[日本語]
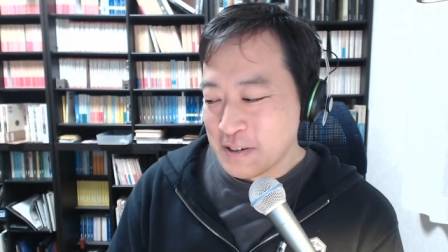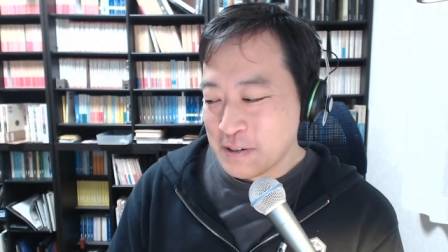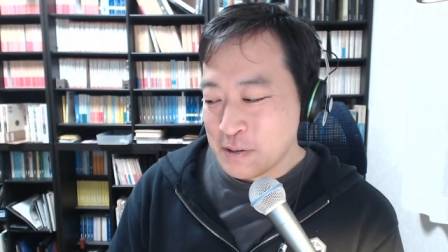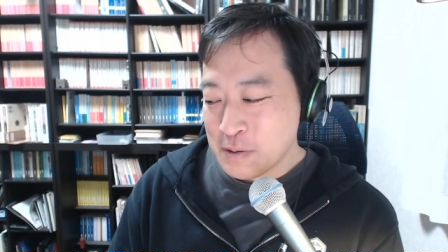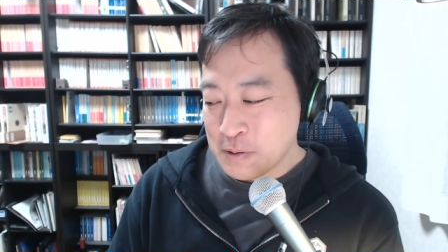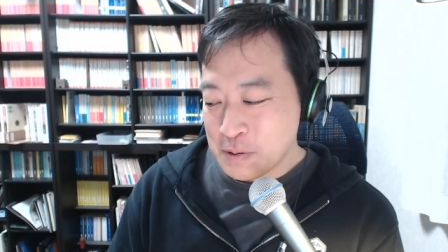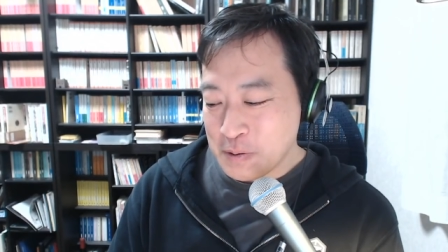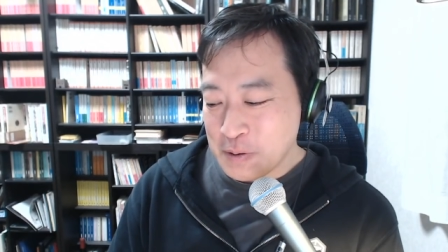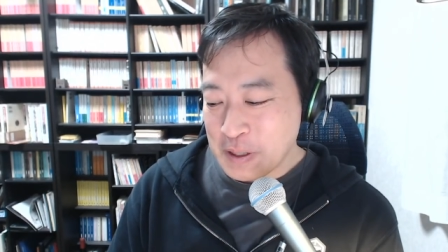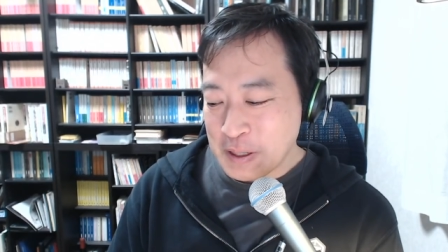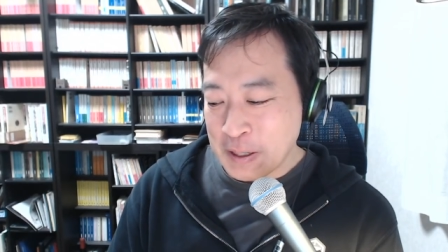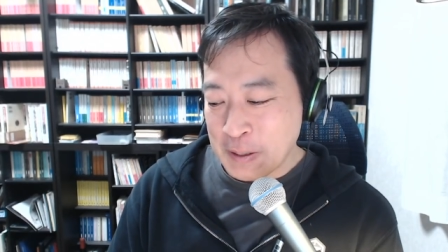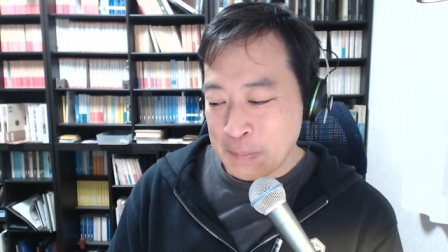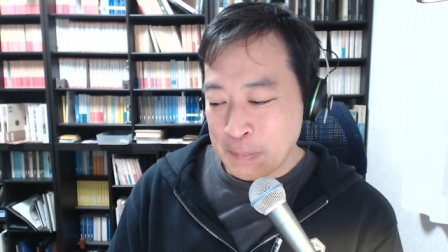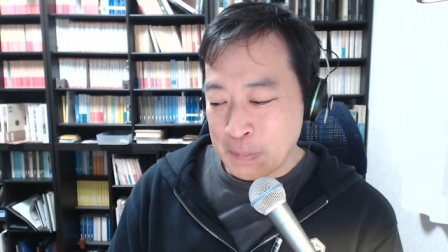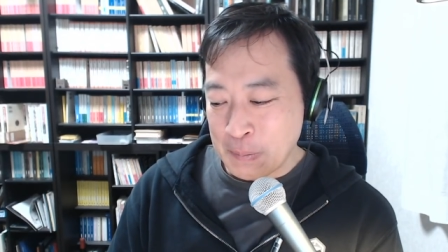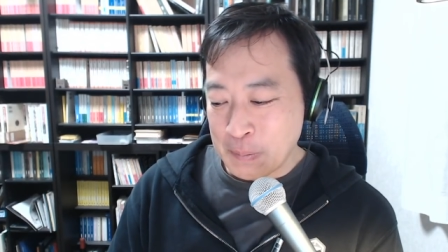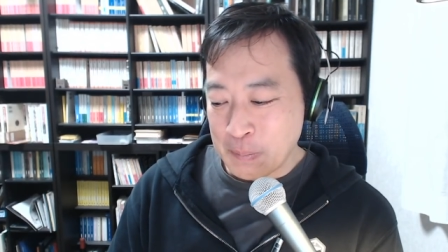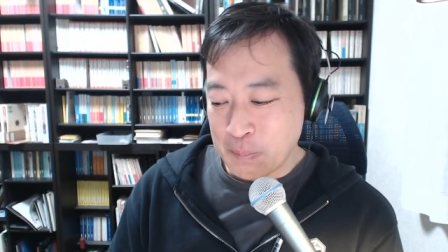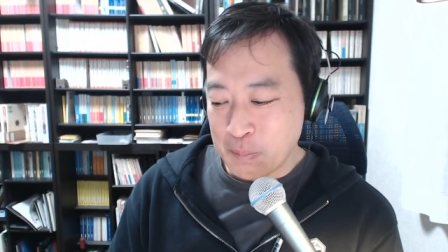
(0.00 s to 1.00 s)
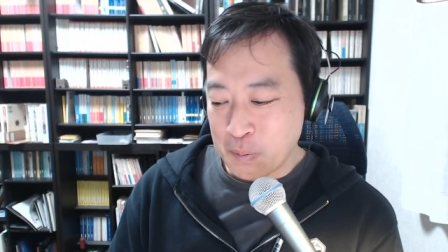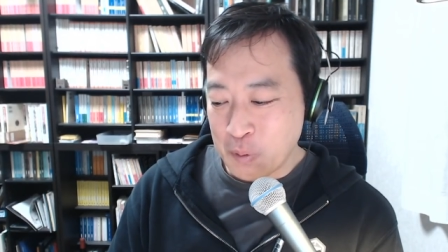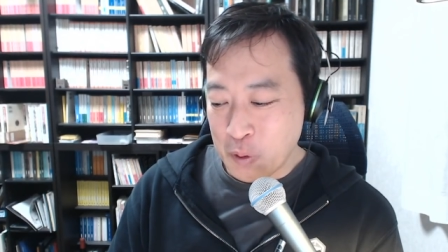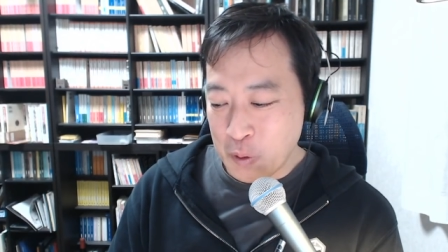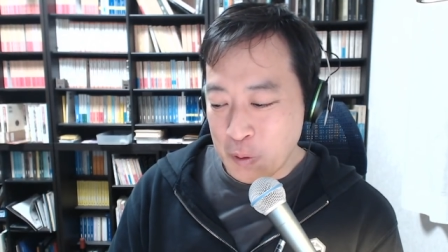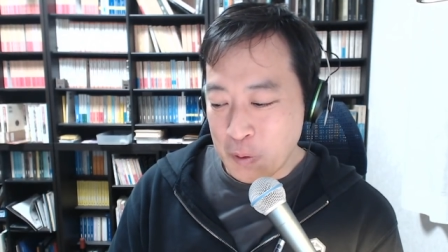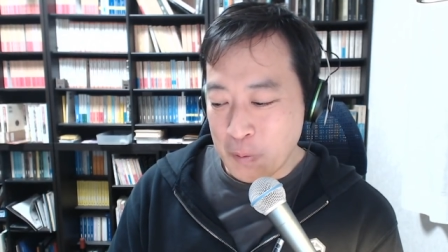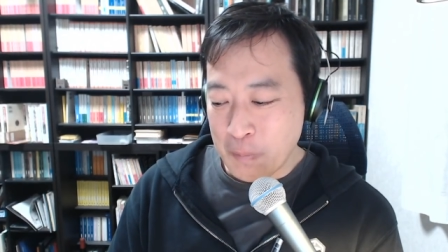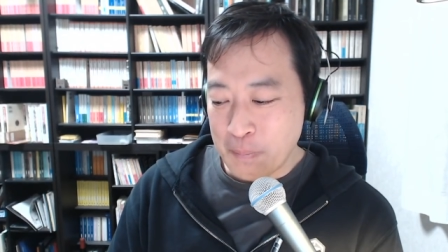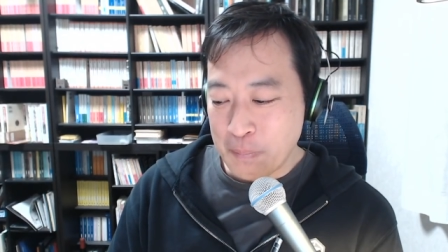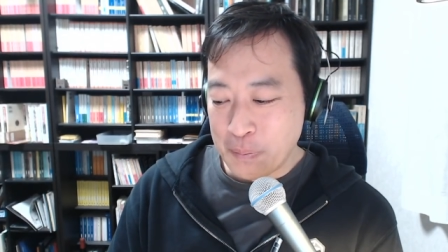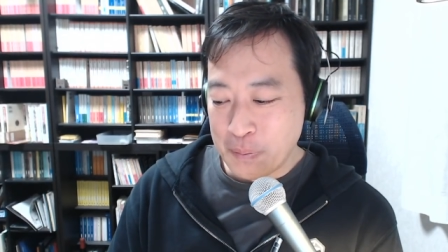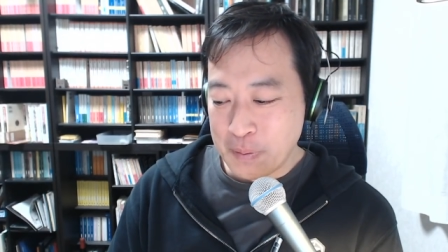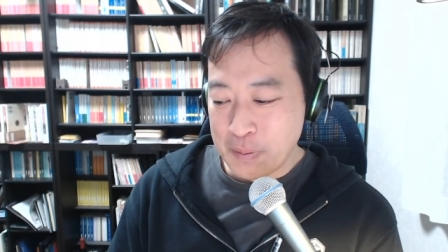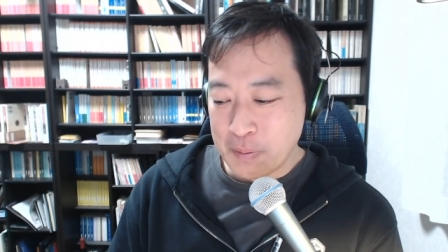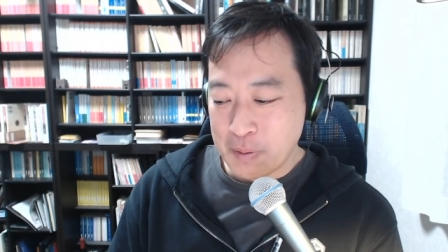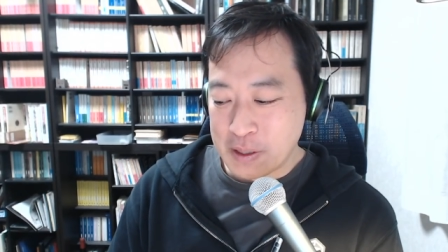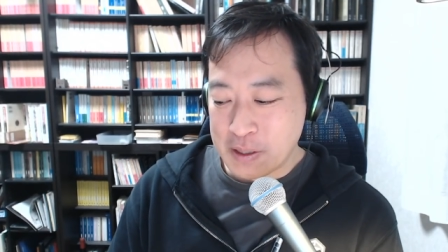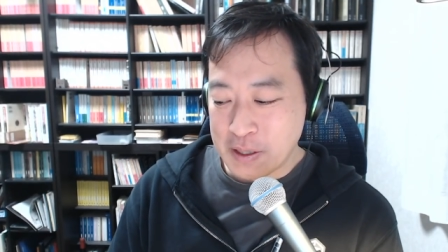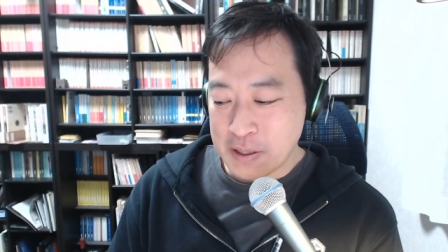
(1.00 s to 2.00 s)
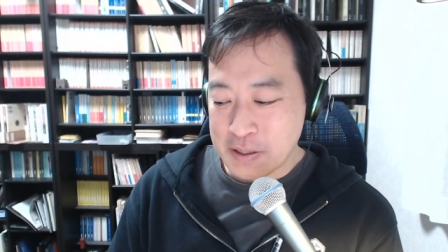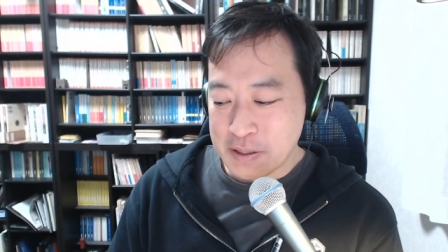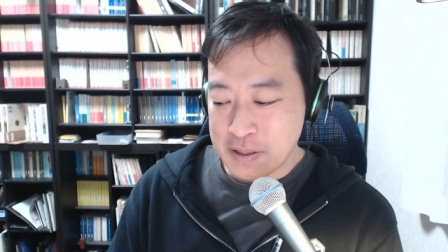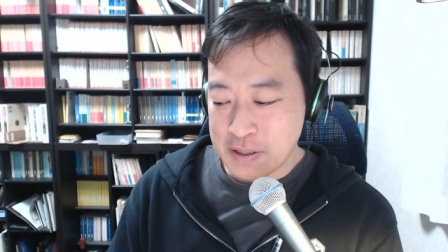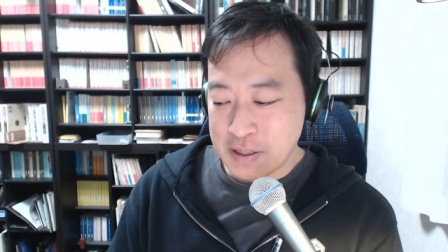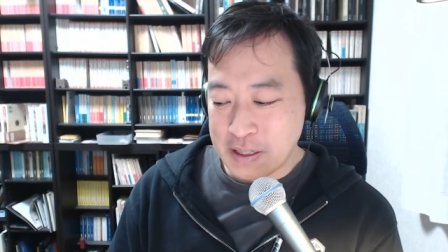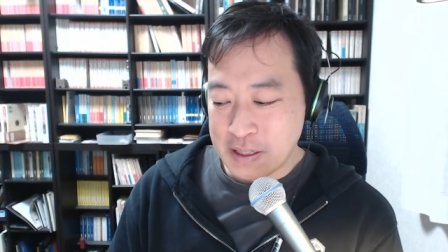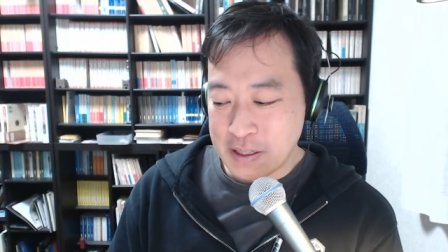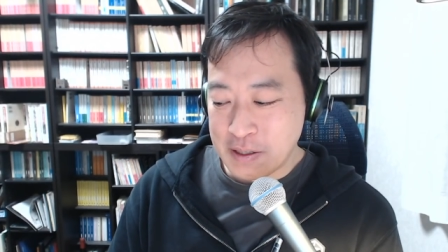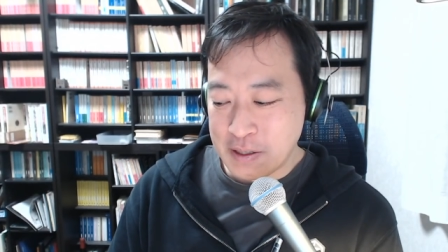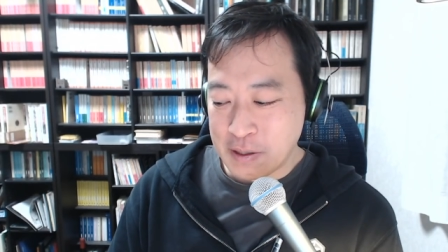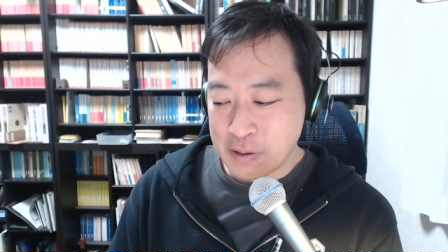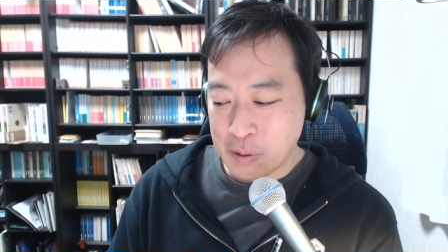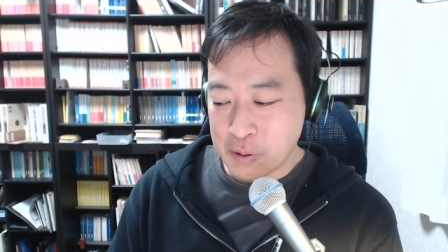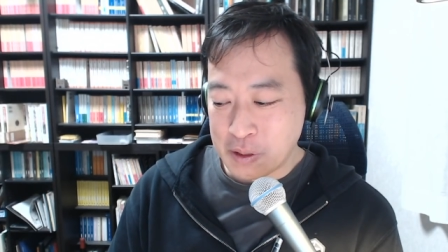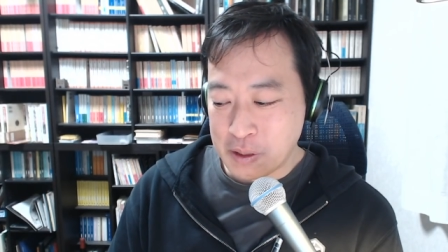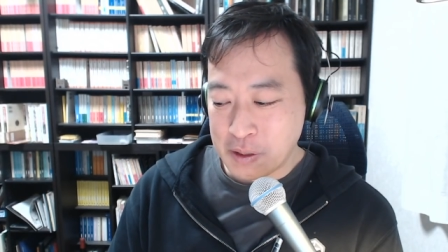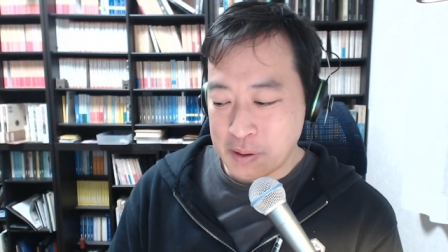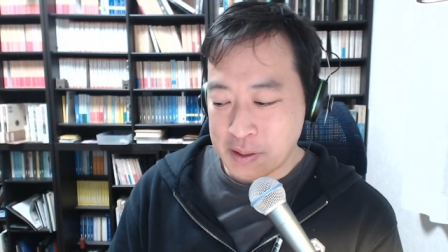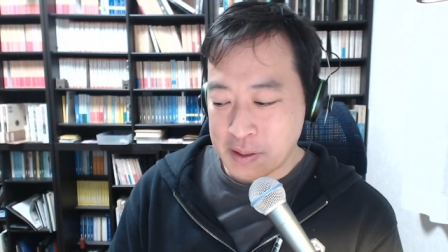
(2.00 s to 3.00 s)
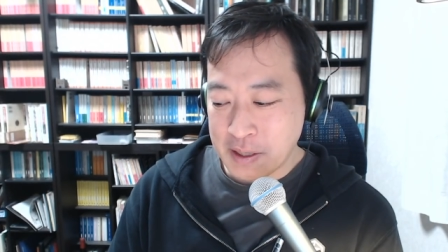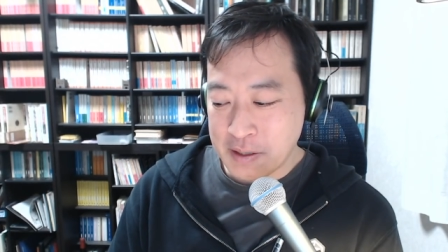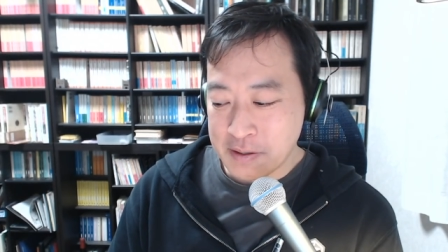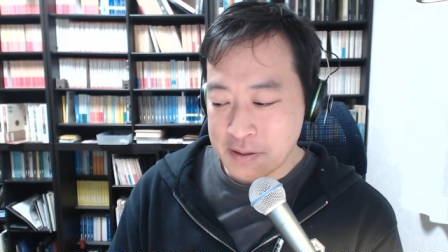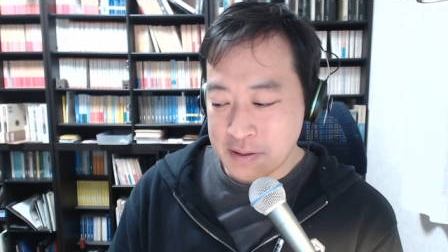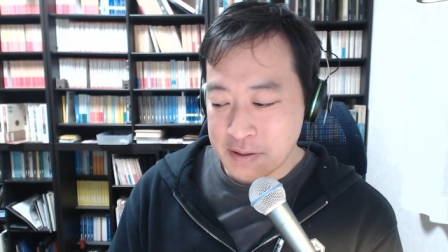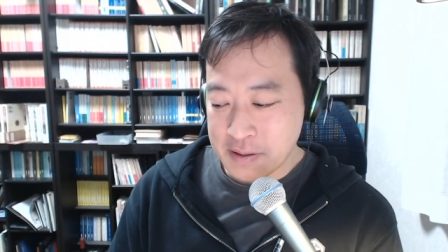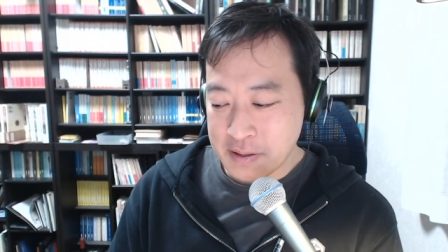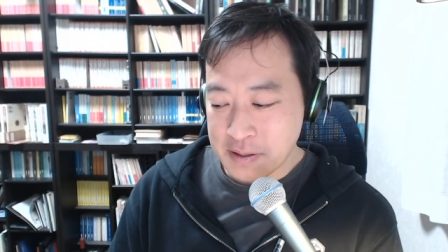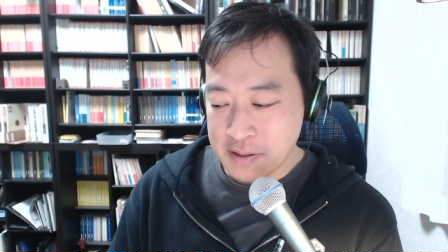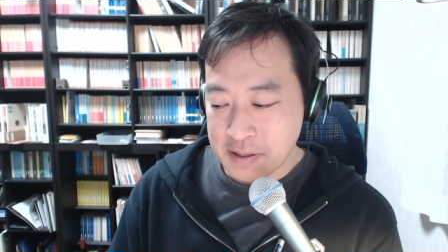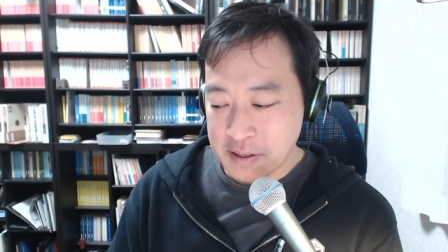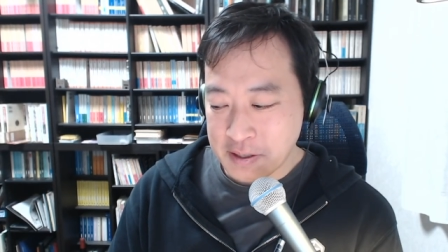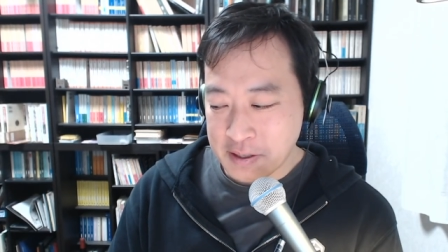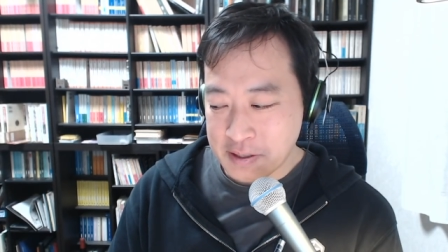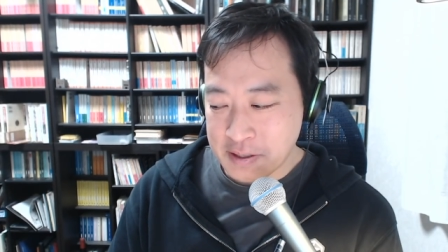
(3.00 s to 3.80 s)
ルーグインも私にとっては大切な作家